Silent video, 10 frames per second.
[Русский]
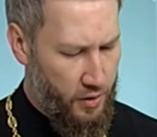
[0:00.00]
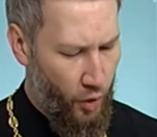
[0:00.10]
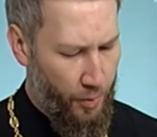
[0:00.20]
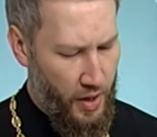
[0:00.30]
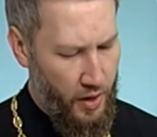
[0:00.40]

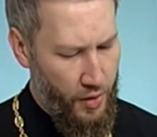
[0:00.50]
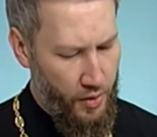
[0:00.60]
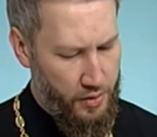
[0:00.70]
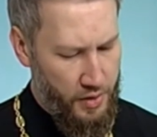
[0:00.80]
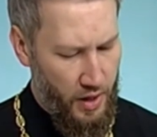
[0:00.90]
кто
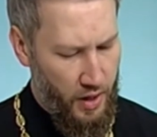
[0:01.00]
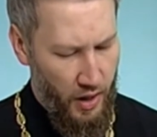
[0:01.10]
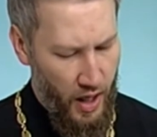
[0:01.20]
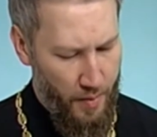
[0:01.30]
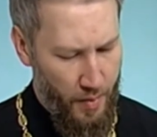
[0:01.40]
поклянется
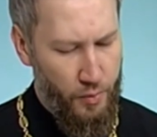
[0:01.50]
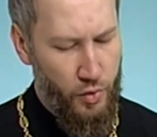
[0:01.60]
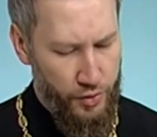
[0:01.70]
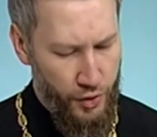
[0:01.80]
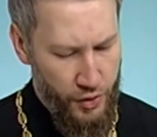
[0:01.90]
храмом,
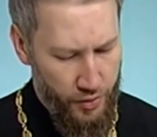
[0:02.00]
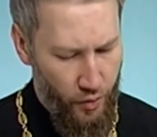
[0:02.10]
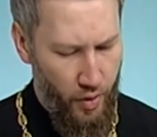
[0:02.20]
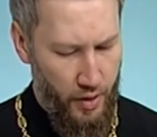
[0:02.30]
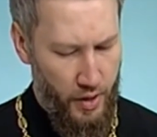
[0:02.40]
то
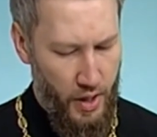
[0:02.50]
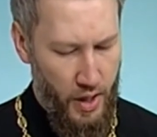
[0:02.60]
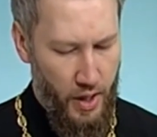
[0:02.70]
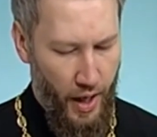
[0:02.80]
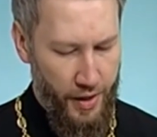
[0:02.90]
ничего,
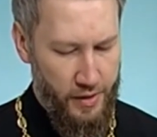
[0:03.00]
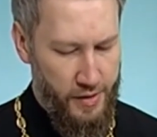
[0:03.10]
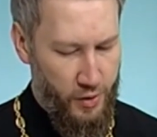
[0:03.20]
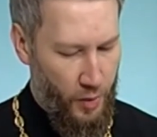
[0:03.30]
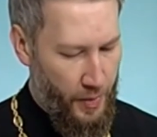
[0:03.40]
а
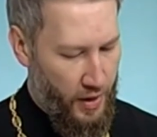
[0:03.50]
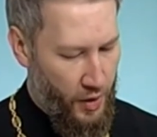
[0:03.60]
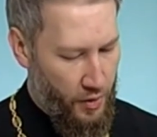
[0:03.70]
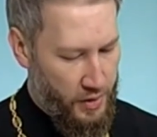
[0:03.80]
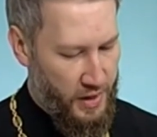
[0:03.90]
если кто
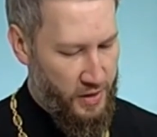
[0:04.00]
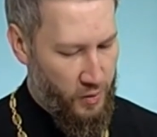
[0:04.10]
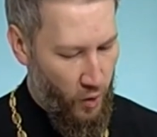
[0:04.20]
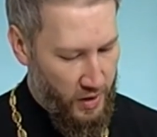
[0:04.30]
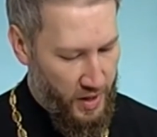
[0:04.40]
поклянется
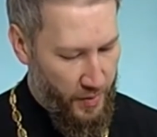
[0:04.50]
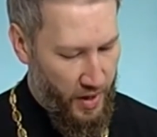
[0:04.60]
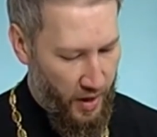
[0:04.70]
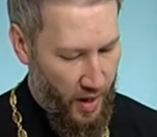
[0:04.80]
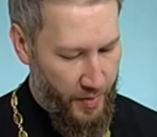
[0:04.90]
золотом
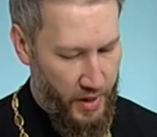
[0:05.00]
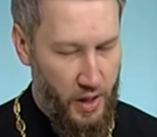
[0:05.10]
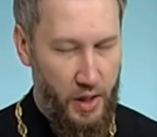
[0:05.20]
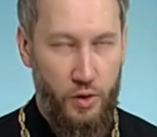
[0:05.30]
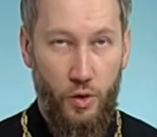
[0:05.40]
храма,
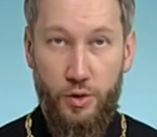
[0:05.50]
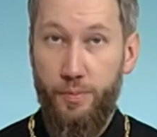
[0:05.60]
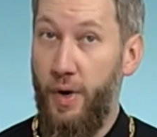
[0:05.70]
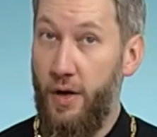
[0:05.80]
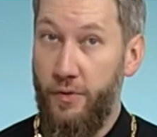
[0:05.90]

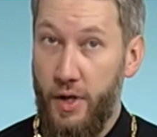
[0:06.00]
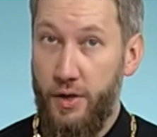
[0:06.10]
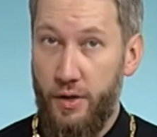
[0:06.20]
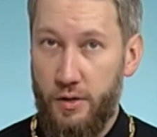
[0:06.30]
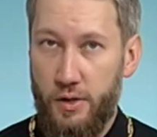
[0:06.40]
тот
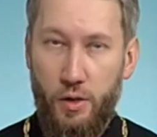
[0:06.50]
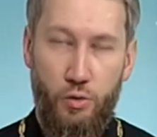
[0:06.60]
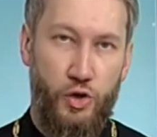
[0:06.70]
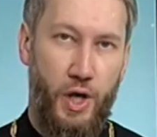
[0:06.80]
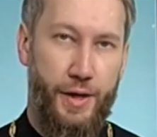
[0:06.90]
повинен», —
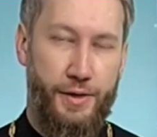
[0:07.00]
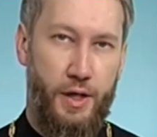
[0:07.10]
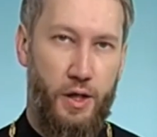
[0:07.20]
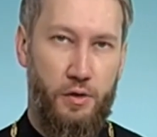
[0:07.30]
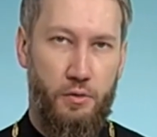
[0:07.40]
сокрушается
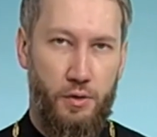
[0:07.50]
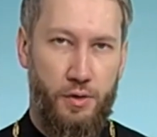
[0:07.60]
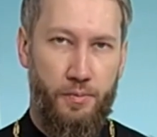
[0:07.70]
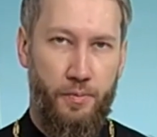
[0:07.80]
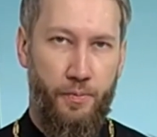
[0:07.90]

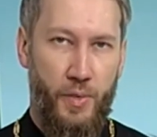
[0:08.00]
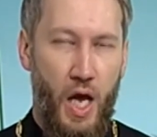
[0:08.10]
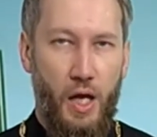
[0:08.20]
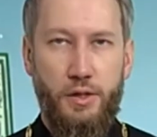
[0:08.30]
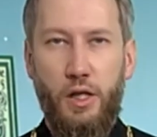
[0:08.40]
Христос.
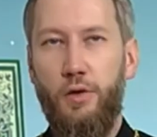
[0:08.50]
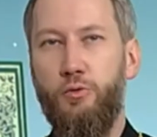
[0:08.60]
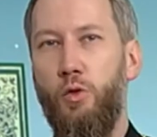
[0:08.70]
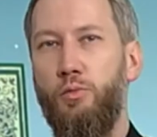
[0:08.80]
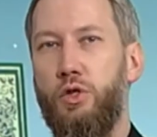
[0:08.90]
Дело
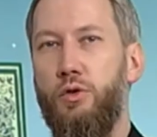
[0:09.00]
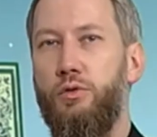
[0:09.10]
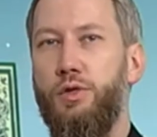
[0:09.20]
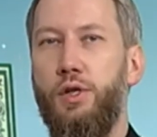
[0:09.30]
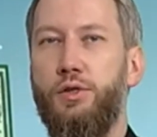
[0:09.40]
в том, что
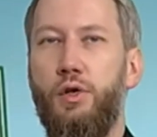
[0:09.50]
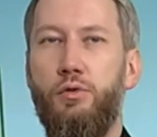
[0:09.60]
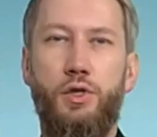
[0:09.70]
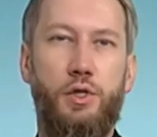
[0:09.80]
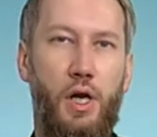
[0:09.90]
иудейские
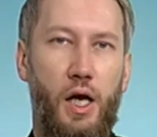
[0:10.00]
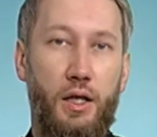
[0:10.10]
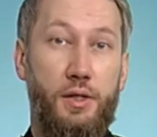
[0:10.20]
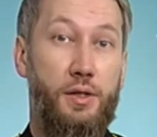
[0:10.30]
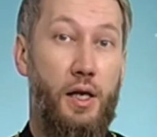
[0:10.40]
учителя
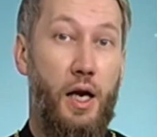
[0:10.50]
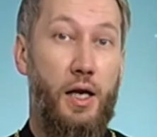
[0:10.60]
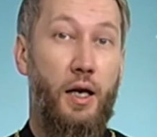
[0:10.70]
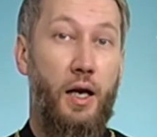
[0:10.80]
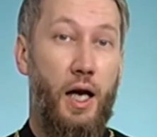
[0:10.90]
разделяли
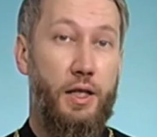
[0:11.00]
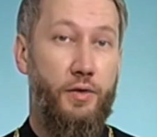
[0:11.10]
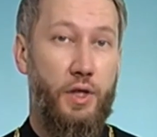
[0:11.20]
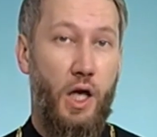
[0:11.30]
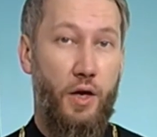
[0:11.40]

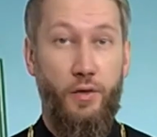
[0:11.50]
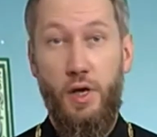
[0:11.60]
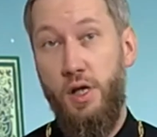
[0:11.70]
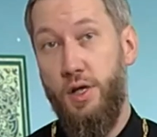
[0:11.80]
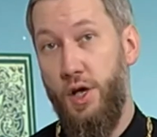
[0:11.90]
клятвы на
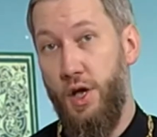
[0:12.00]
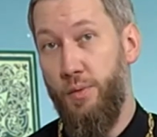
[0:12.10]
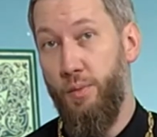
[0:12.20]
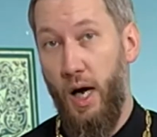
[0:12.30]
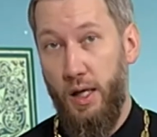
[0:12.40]
великие и
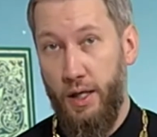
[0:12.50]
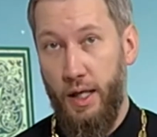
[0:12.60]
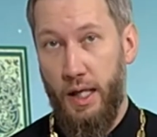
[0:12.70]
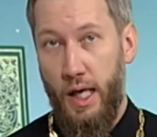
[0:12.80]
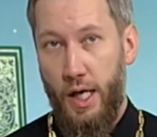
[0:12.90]

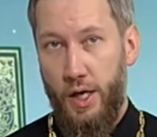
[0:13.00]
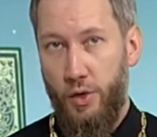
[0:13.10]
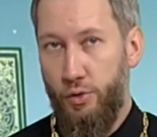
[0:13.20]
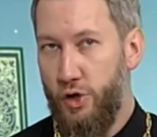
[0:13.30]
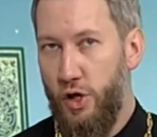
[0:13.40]
малые
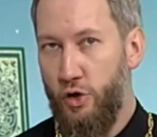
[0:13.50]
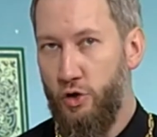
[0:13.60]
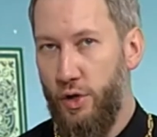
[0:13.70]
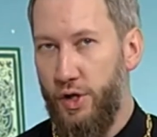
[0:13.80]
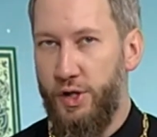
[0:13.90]
и учили,
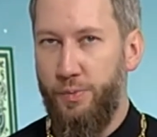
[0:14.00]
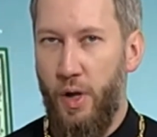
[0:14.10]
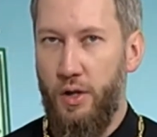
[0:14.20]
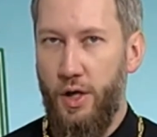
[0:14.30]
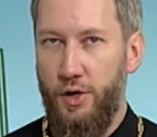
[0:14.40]
что
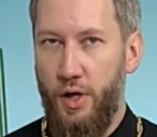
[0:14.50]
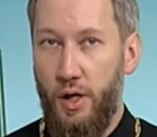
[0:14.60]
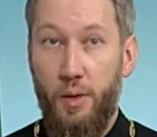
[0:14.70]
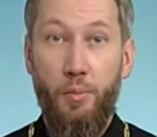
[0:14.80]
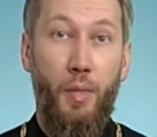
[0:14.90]

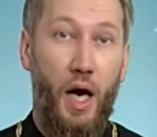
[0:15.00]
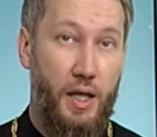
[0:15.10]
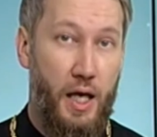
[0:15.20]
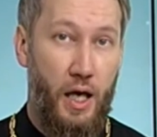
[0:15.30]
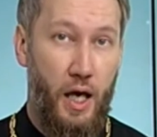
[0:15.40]
исполнение
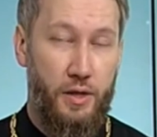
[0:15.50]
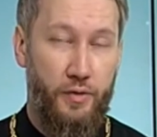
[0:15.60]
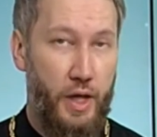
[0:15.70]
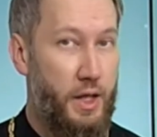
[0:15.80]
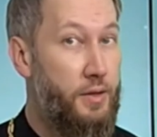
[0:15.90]
малой
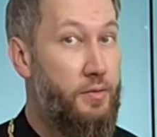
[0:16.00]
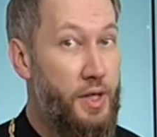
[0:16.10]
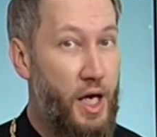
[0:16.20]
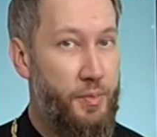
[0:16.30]
клятвы не